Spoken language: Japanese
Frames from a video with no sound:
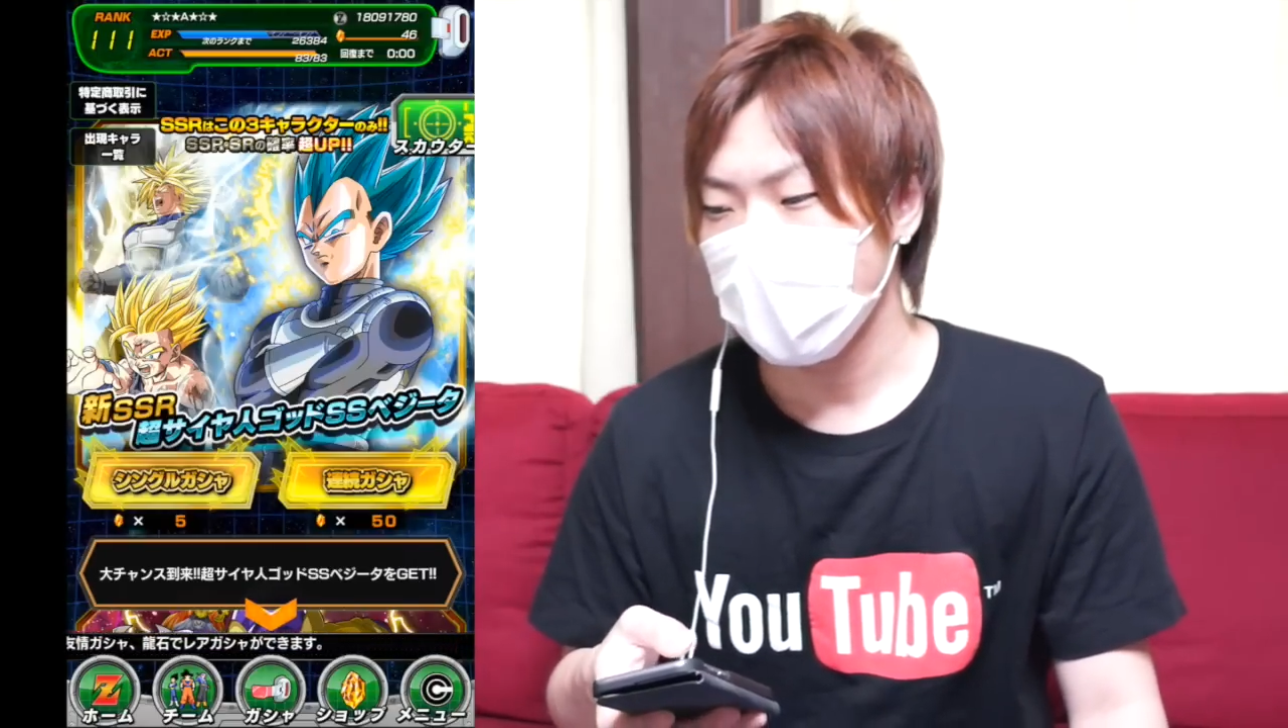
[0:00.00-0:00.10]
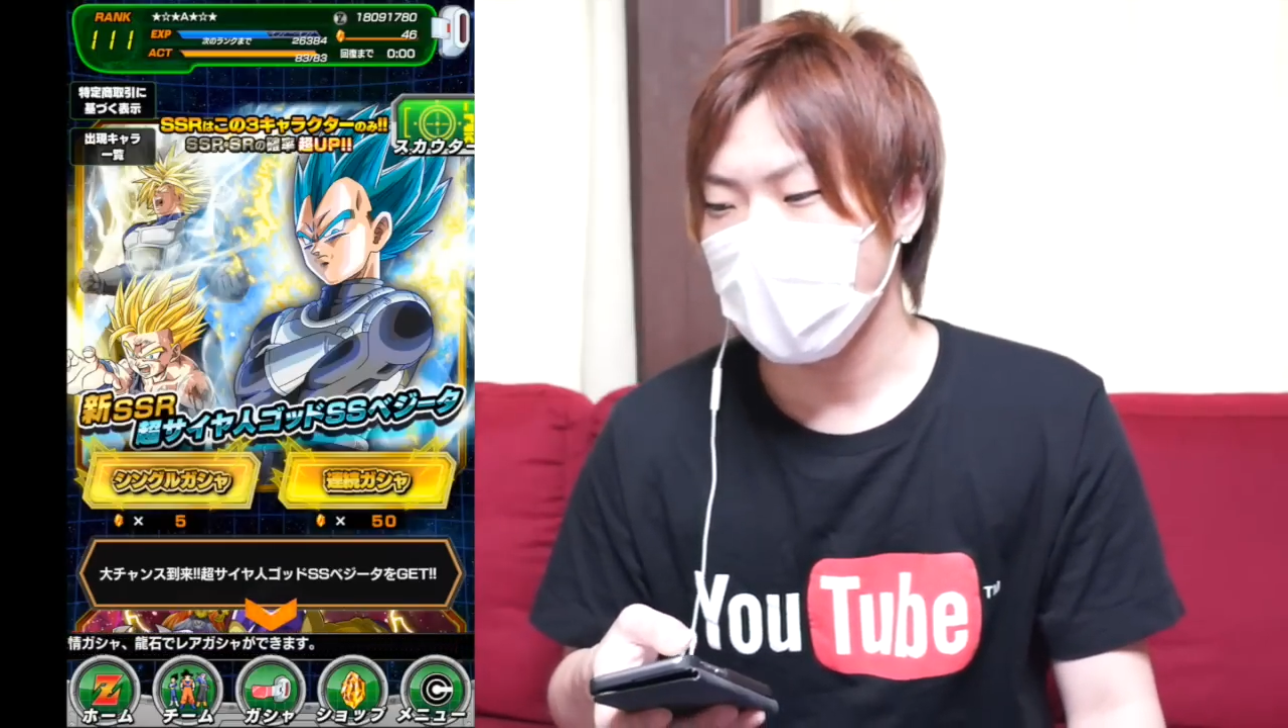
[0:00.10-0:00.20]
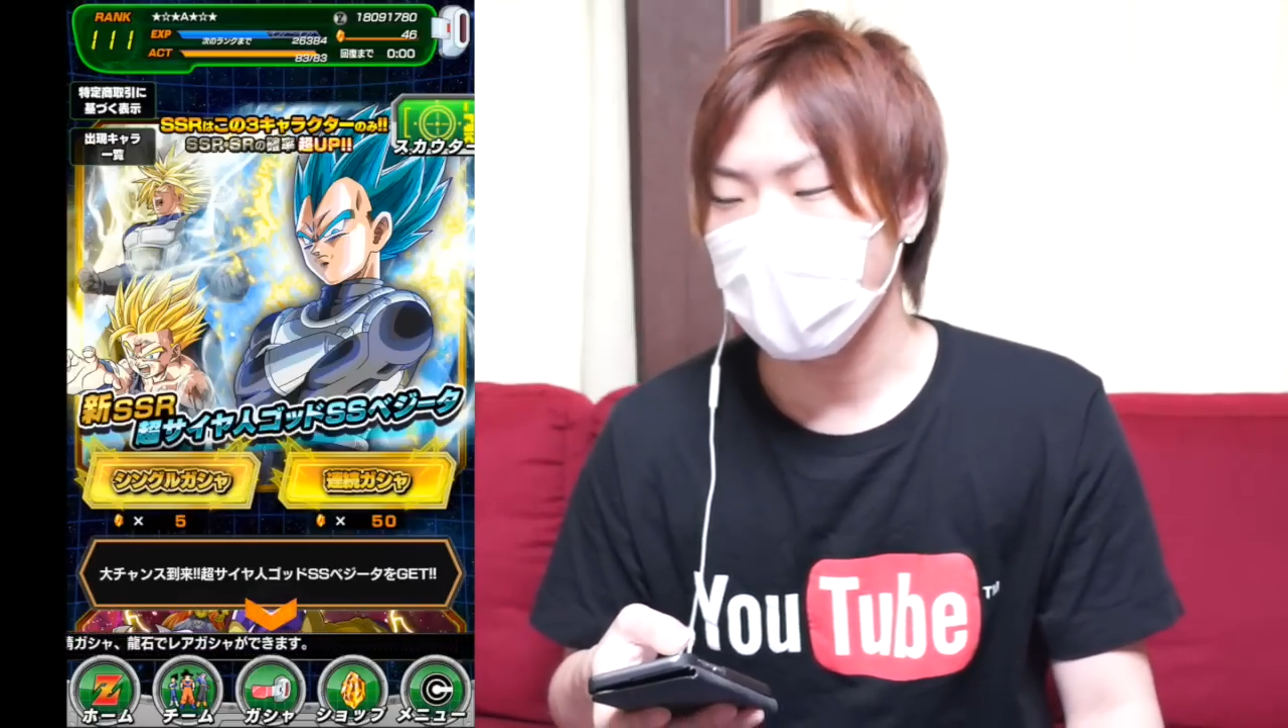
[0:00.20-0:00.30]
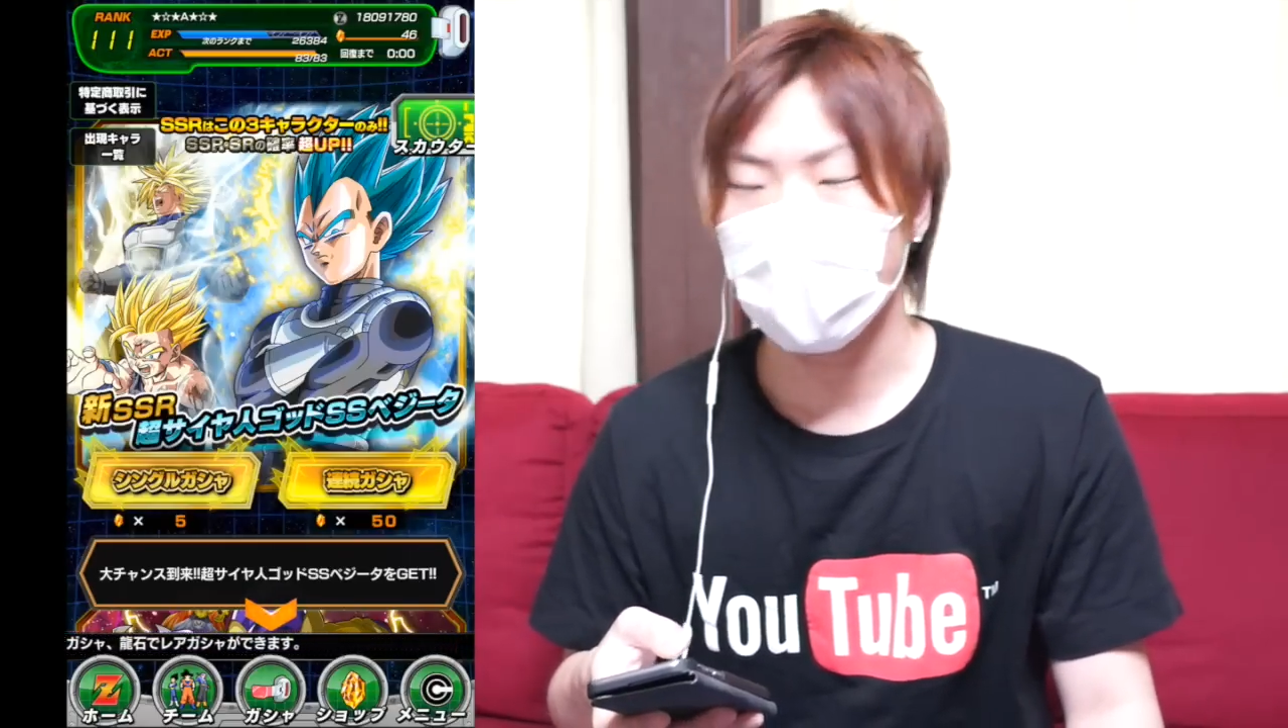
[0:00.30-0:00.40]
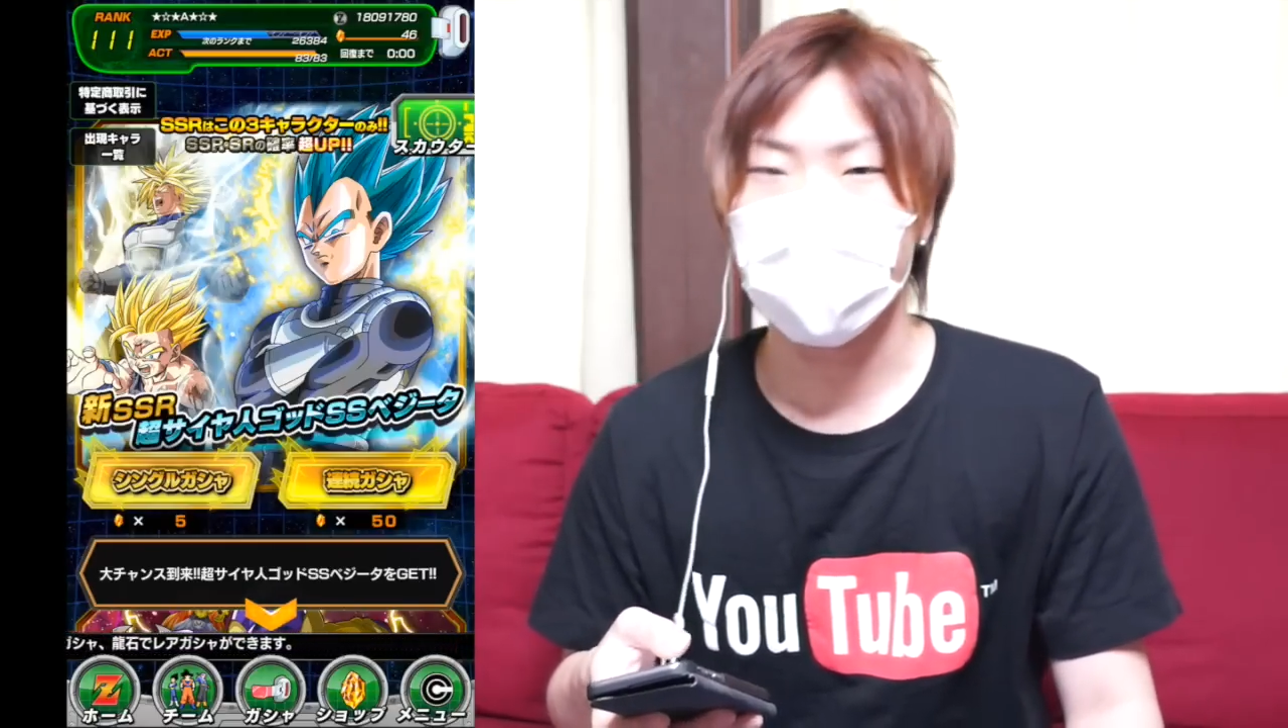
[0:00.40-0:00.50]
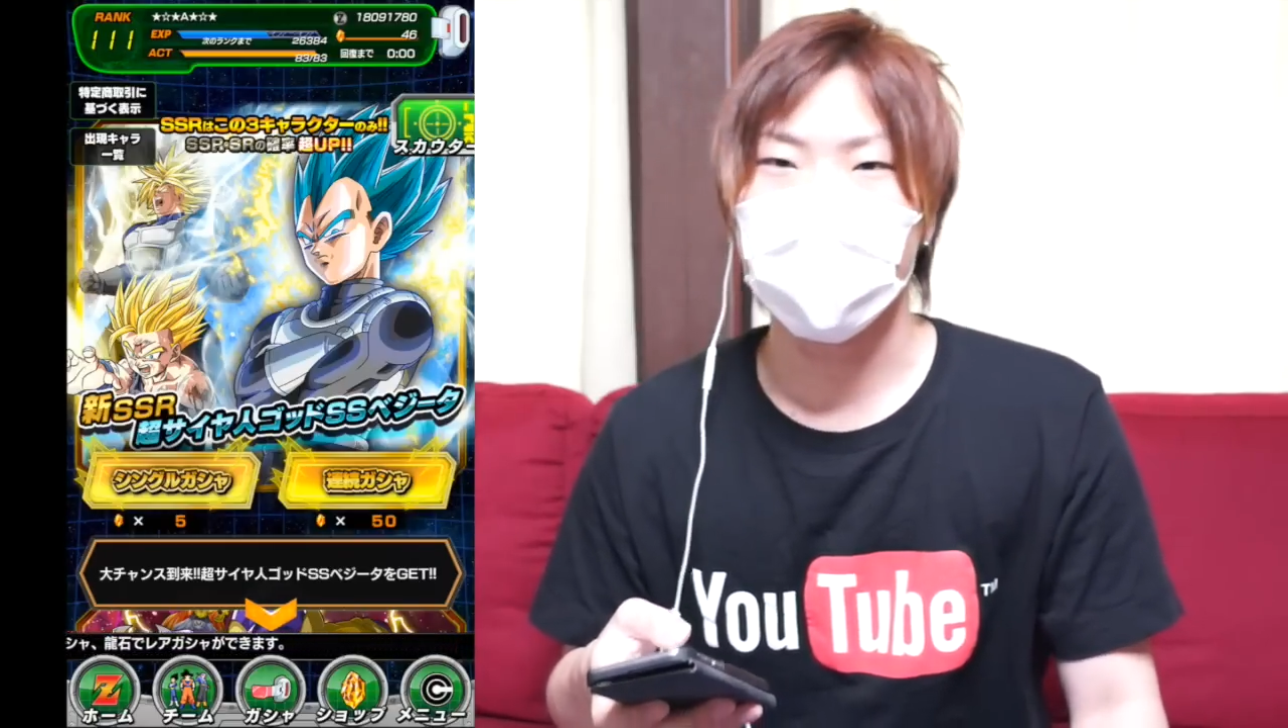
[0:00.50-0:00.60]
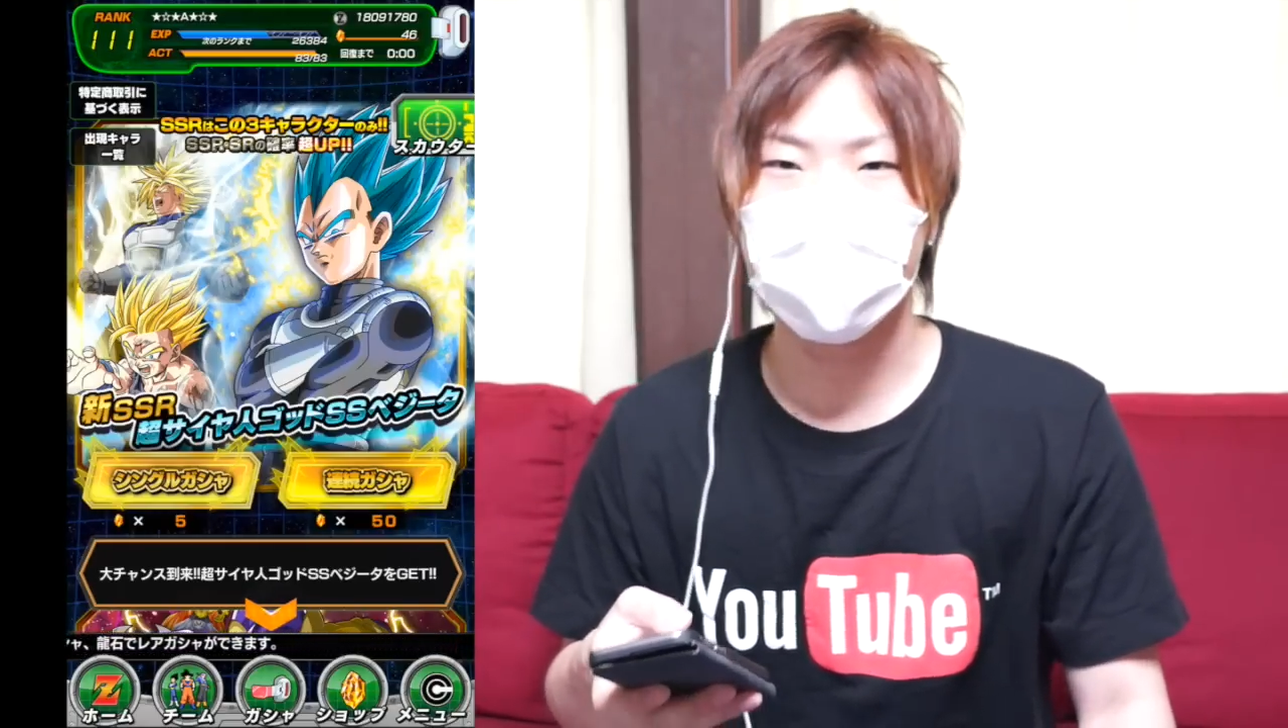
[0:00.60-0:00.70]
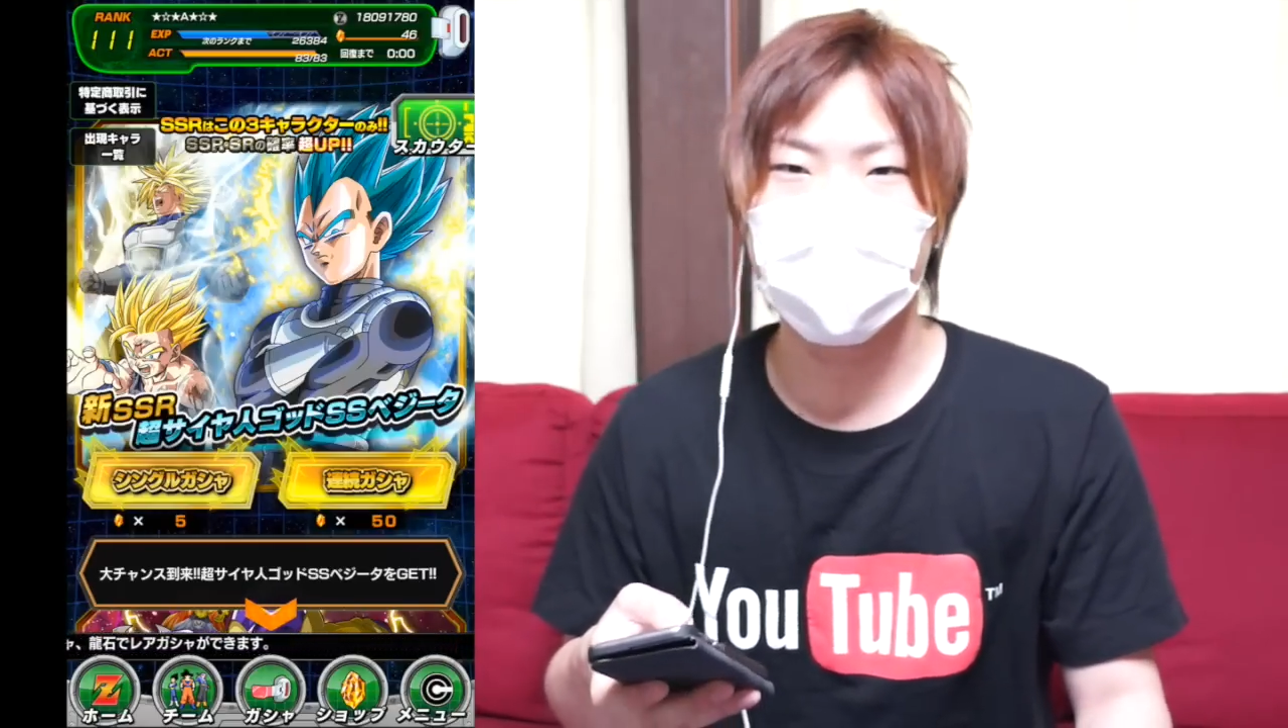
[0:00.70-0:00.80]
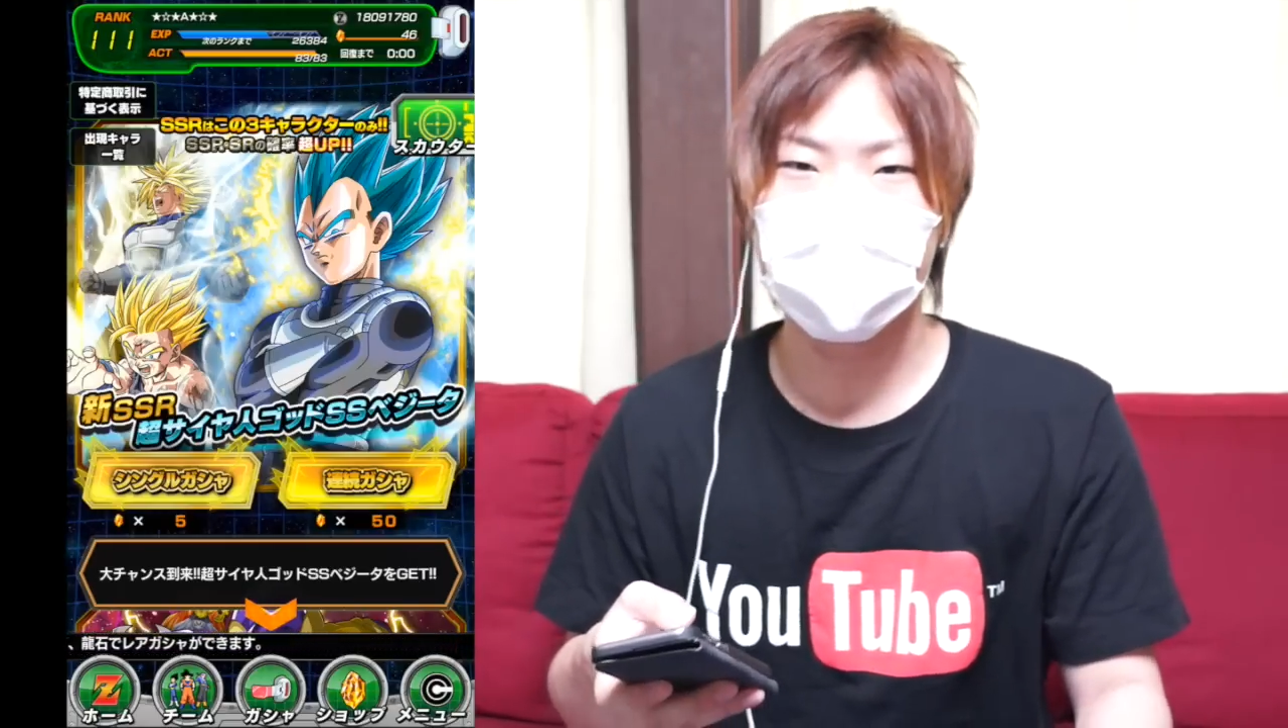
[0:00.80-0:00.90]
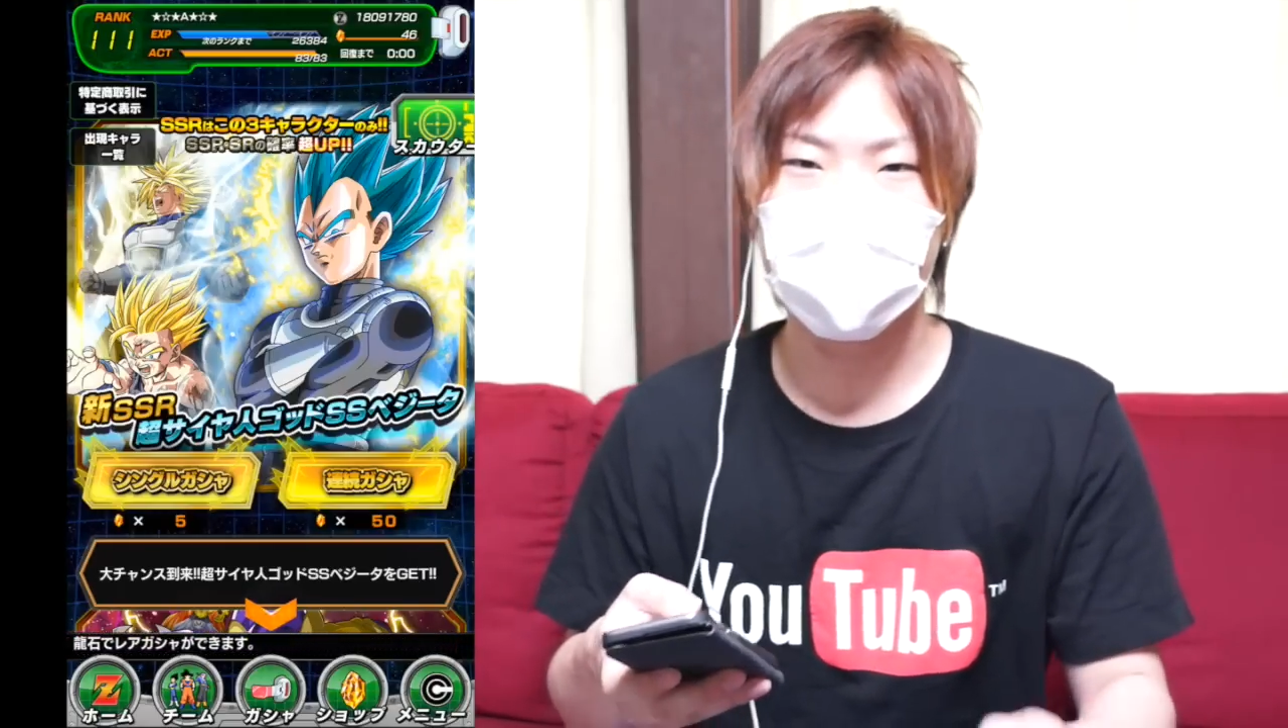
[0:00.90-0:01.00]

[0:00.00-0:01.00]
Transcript: えー、